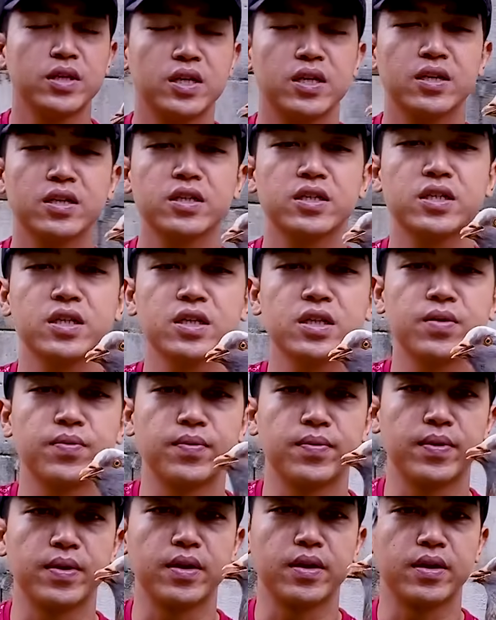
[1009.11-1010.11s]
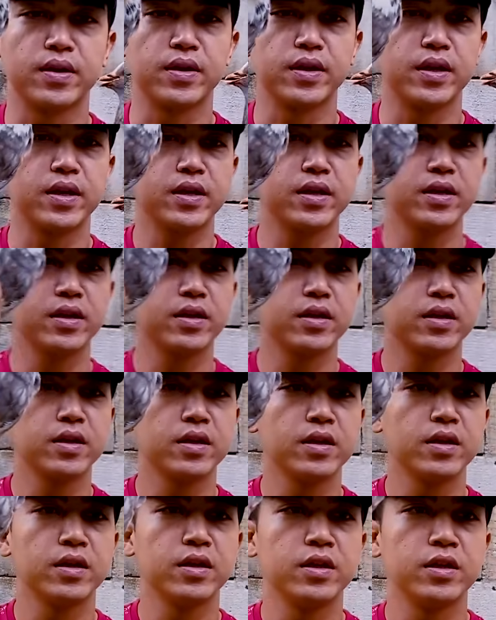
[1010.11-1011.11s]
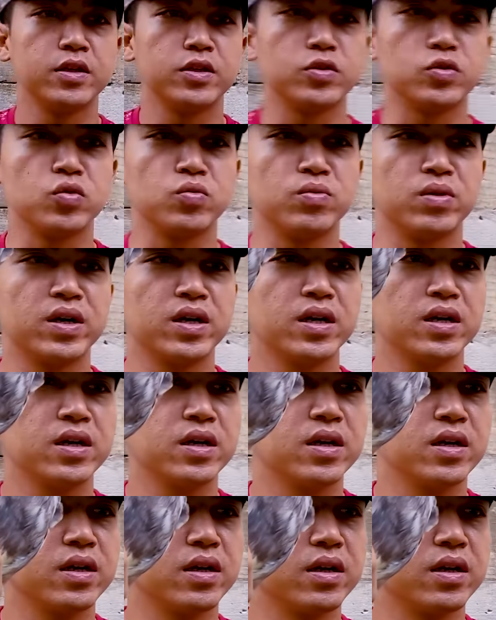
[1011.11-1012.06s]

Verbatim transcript: ini kenceng teman-teman ya cuma